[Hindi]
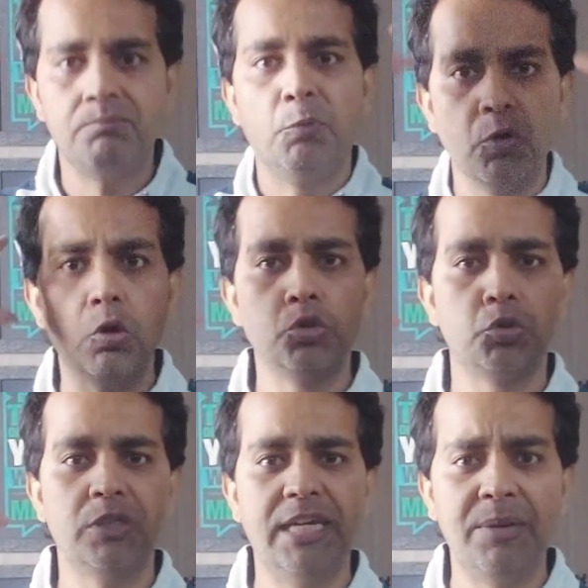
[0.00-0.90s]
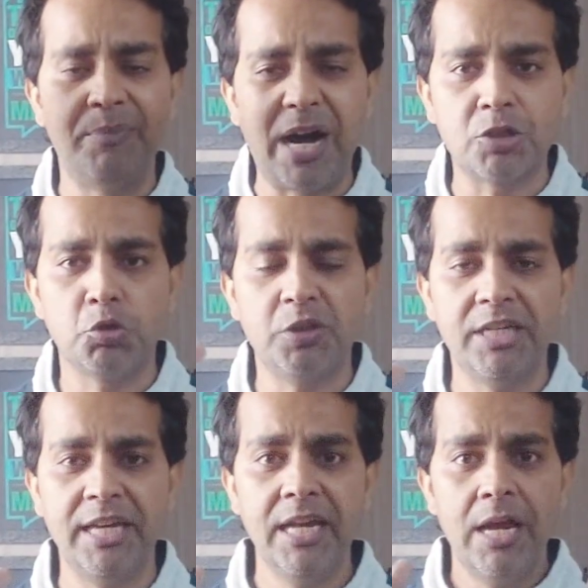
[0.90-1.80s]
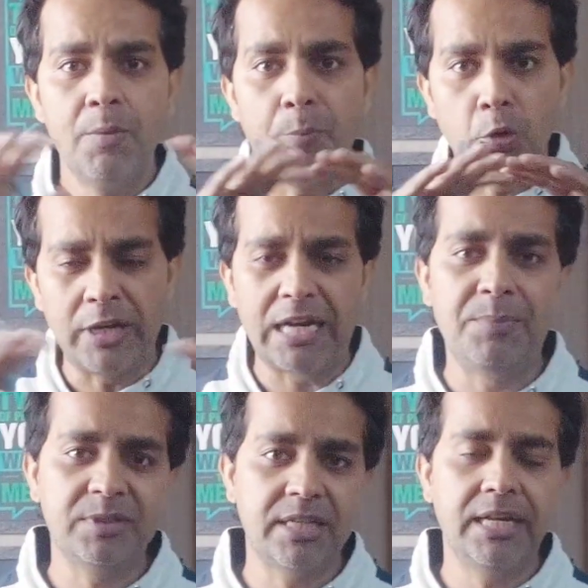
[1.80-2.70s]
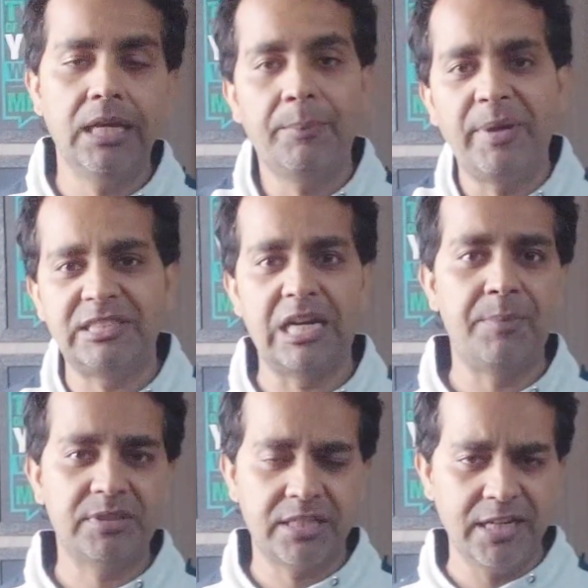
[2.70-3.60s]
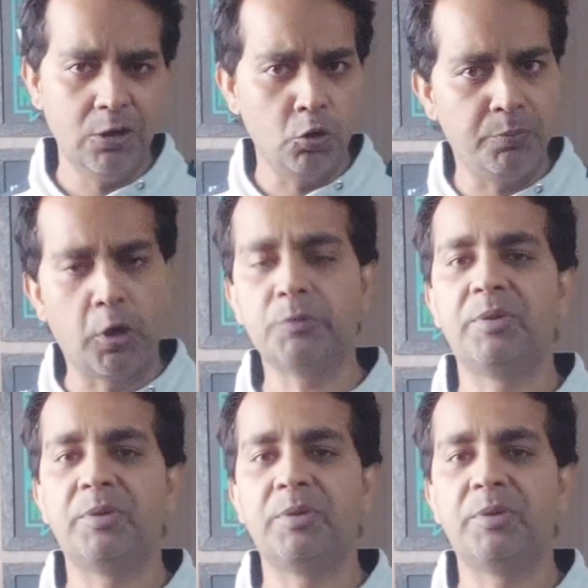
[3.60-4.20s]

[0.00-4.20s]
फुर रो चुकी हैं भाग चुकी हैं पोर्टल का पता नहीं है पैसे का पता नहीं लोग बहुत